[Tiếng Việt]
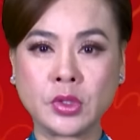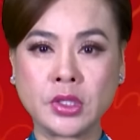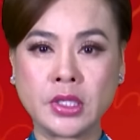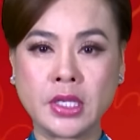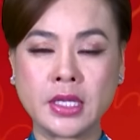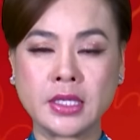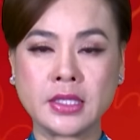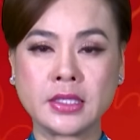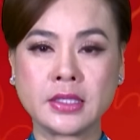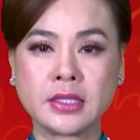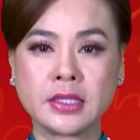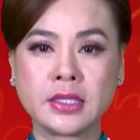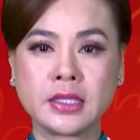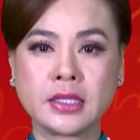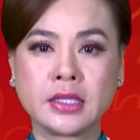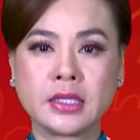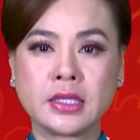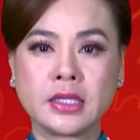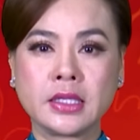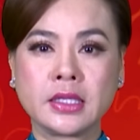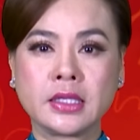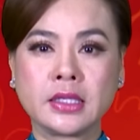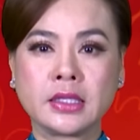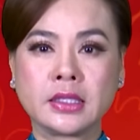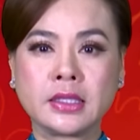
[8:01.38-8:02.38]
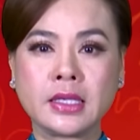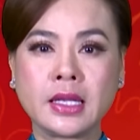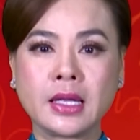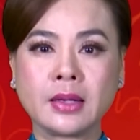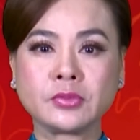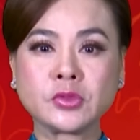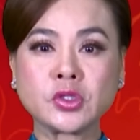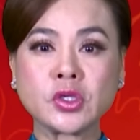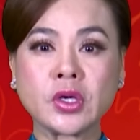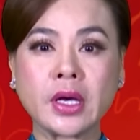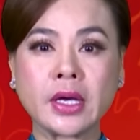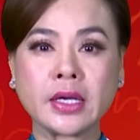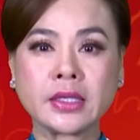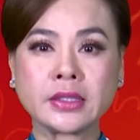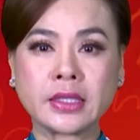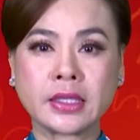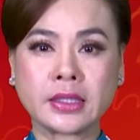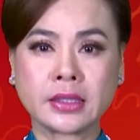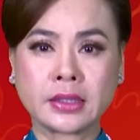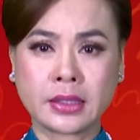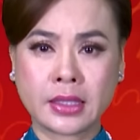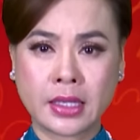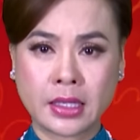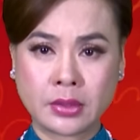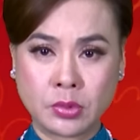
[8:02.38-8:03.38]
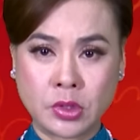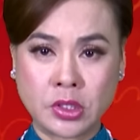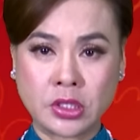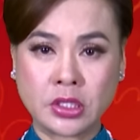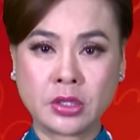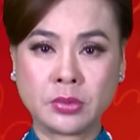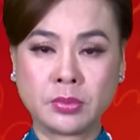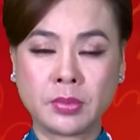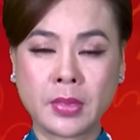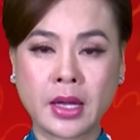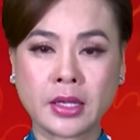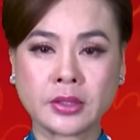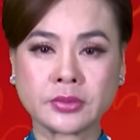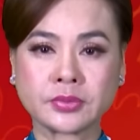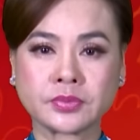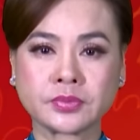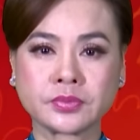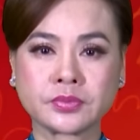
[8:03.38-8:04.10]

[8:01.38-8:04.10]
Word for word: mới đây, làm cho hai thành khách bị thiệt mạng.